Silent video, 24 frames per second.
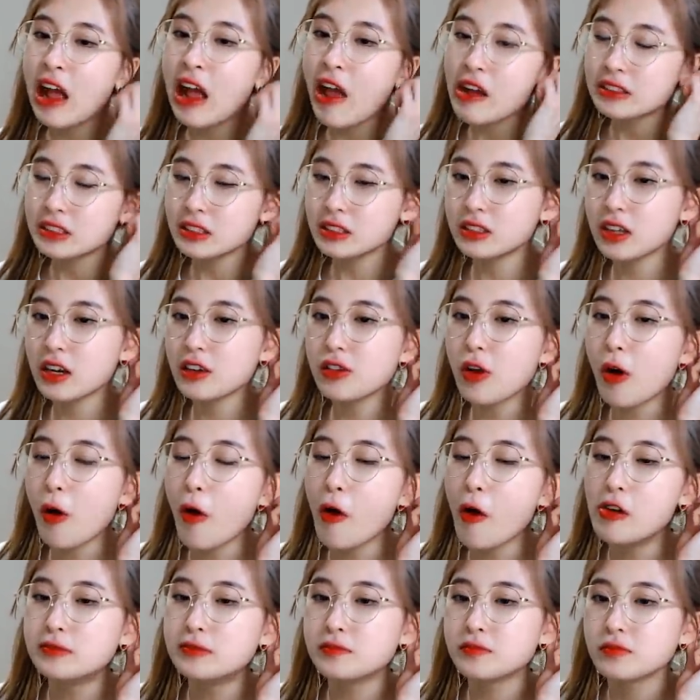
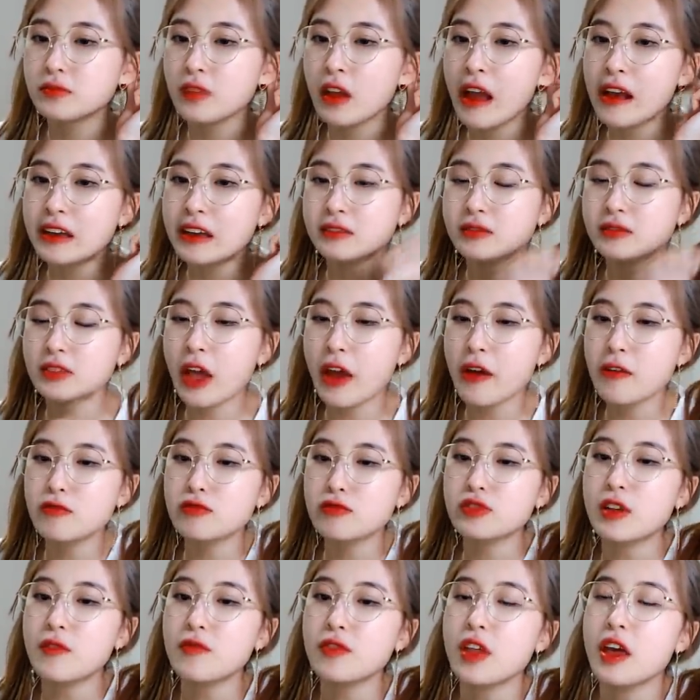그래서 근데
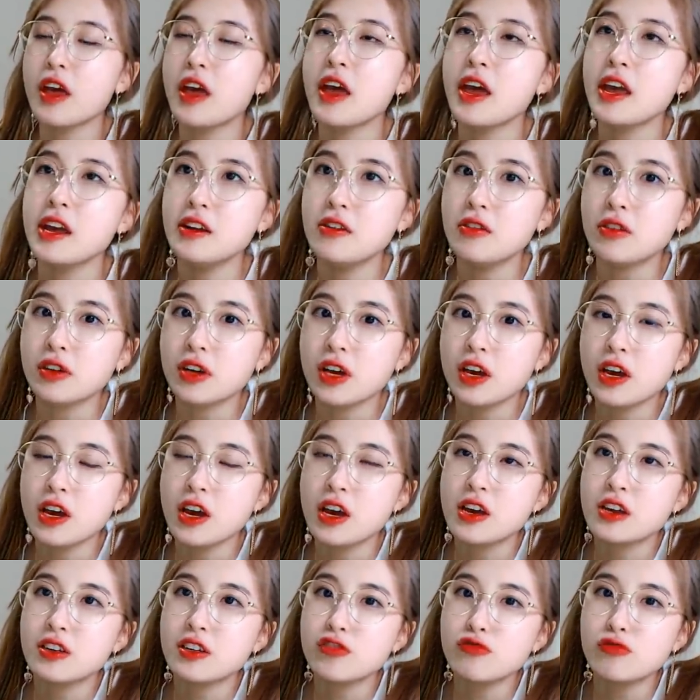울산대 이렇게
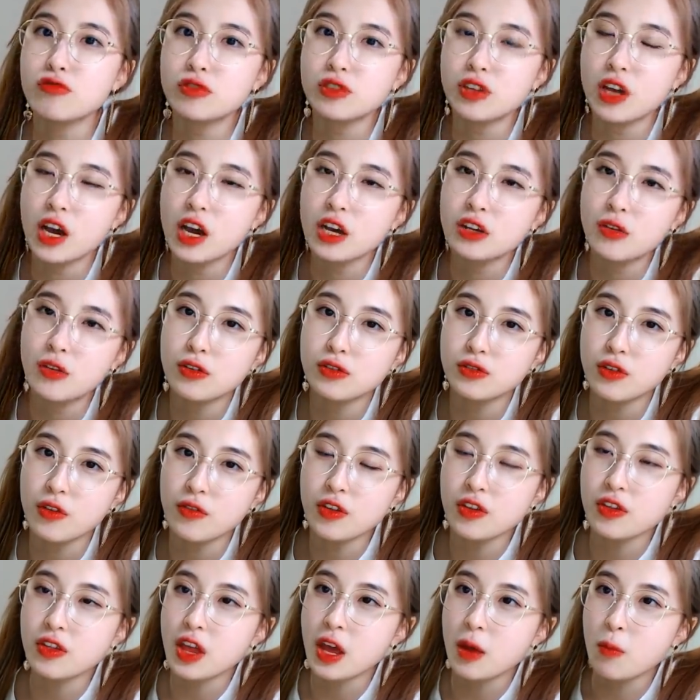기숙사에서
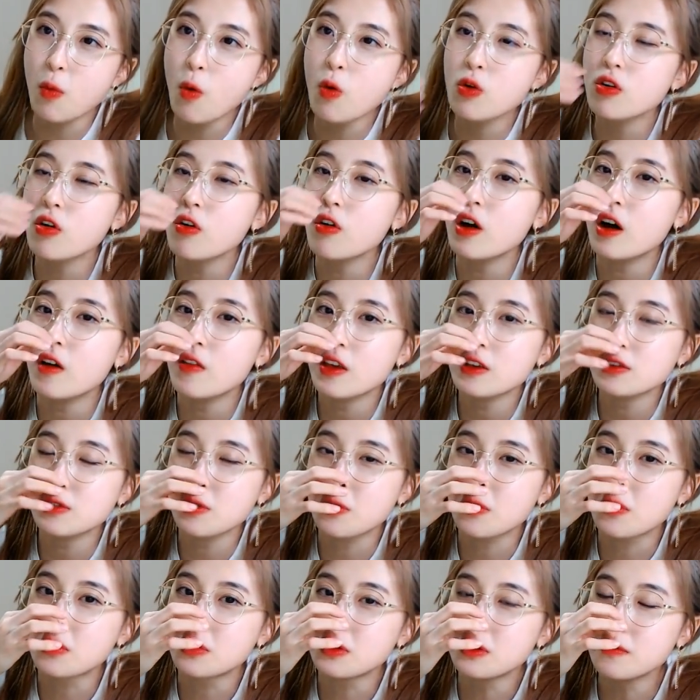있었는데 목련관에
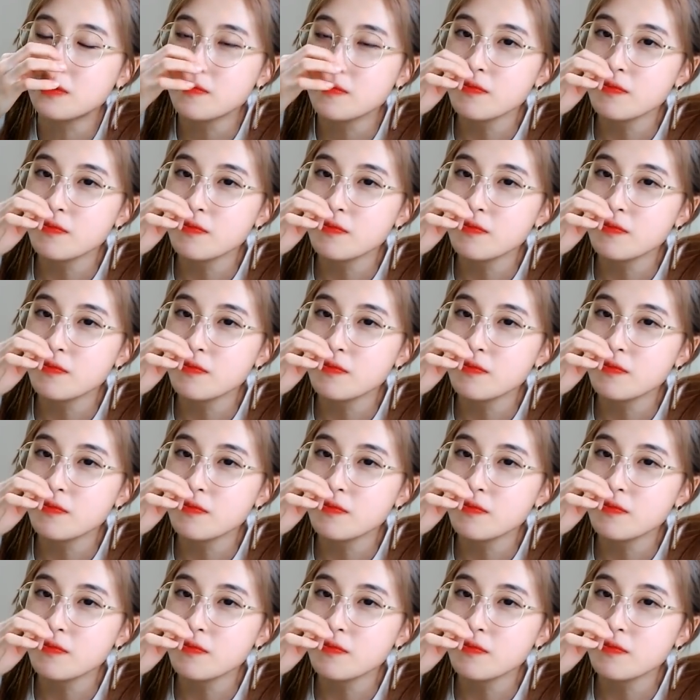있었거든.